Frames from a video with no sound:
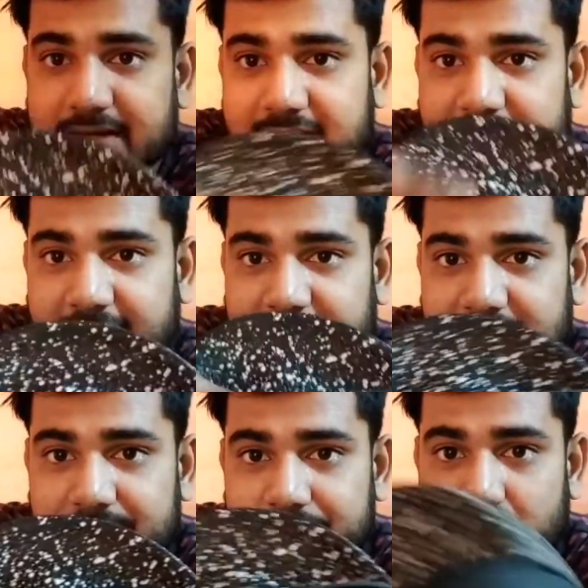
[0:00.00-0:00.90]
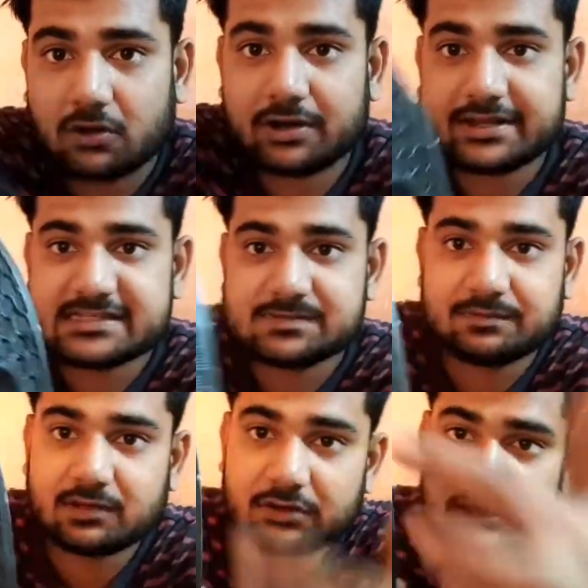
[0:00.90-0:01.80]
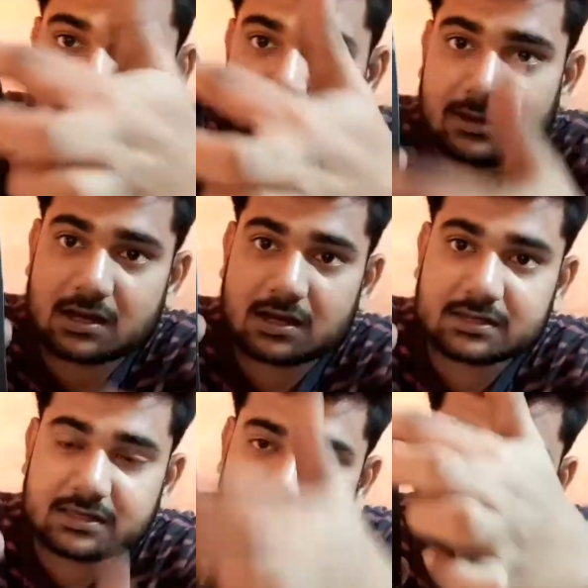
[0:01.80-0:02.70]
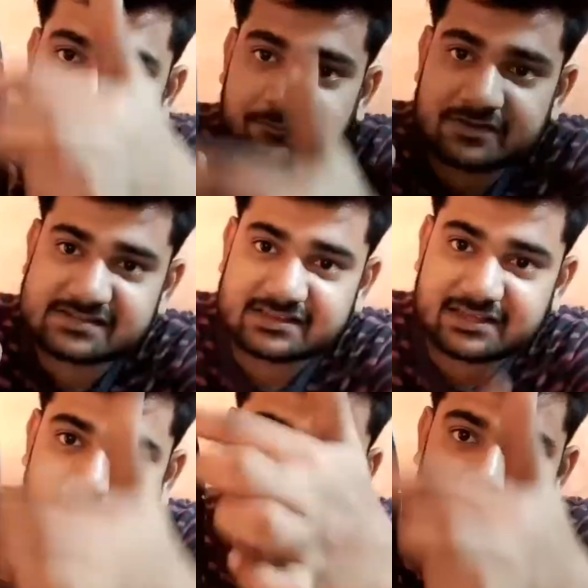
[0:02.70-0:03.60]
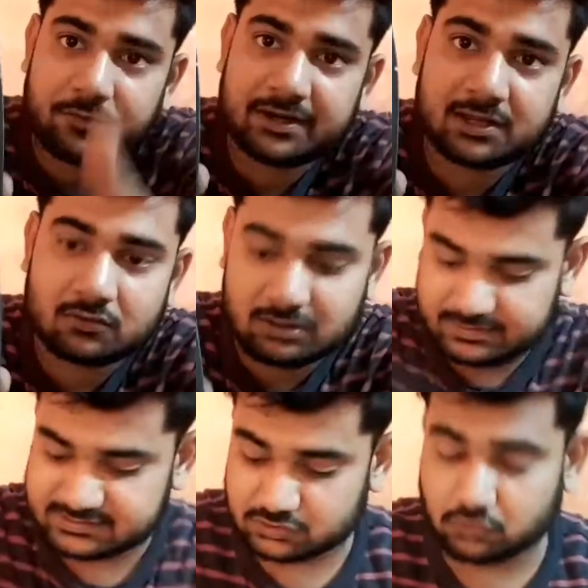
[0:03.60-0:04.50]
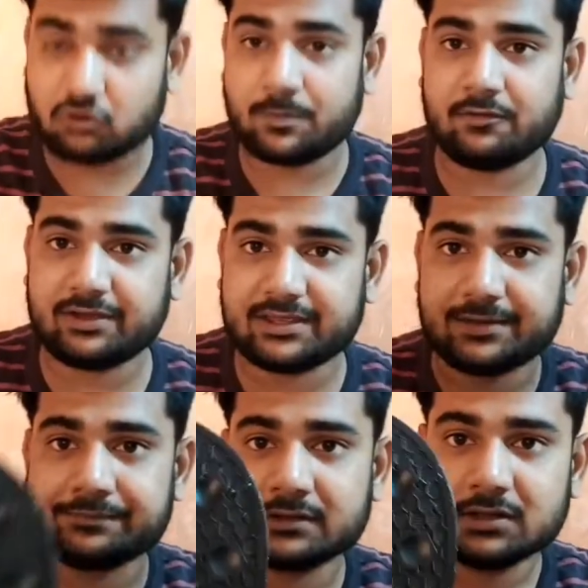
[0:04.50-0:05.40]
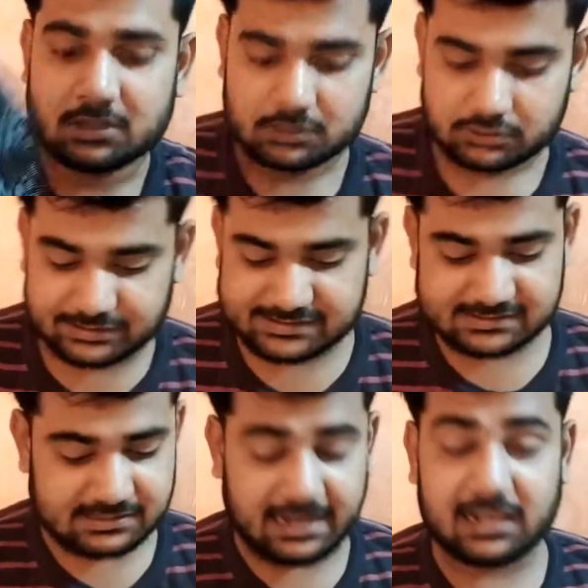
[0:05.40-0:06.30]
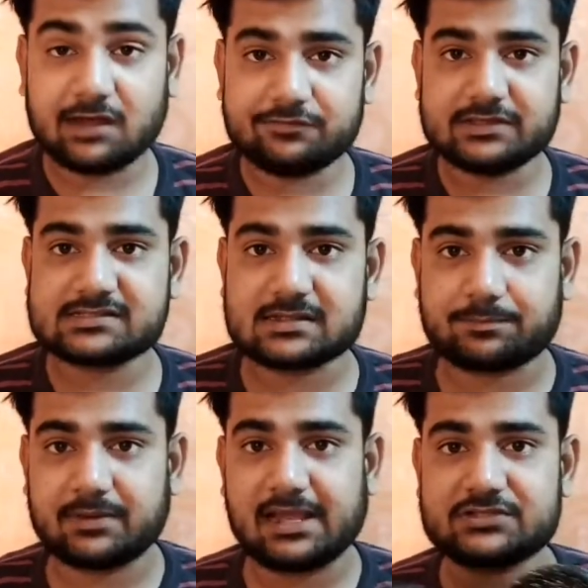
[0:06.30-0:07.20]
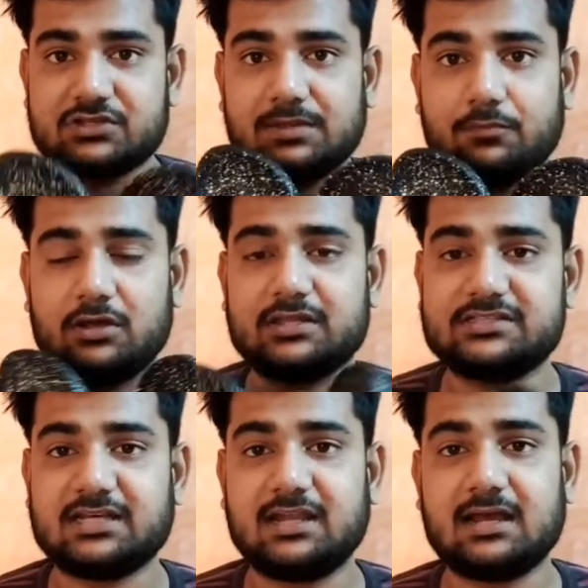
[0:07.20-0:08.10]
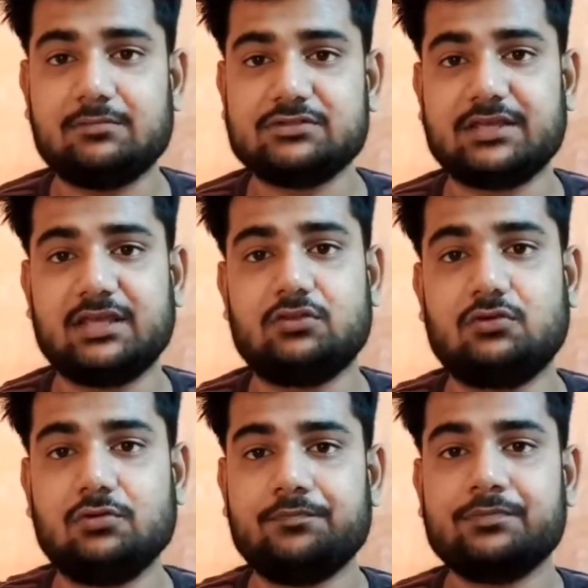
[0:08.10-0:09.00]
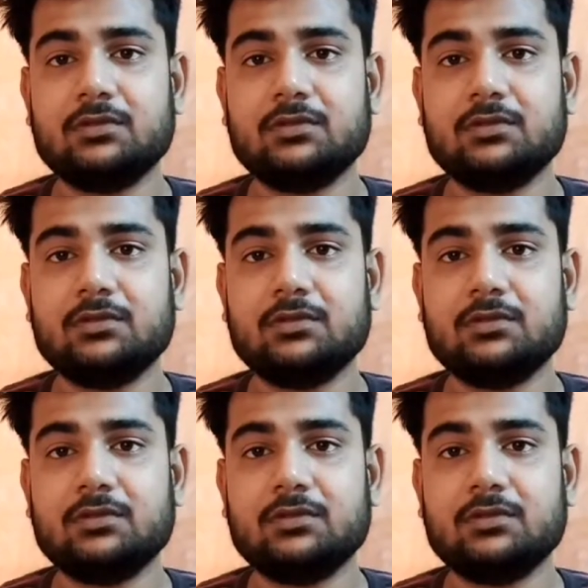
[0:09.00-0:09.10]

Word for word: कभी निकलेगा नहीं और नीचे में देखो ये आप ये वो फिसलता नहीं वो भी नहीं होगा मतलब दोनों में वही है तो दिस आई लव दिस चप्पल एक्चुअली बहुत अच्छा लगा मुझे ये दोनों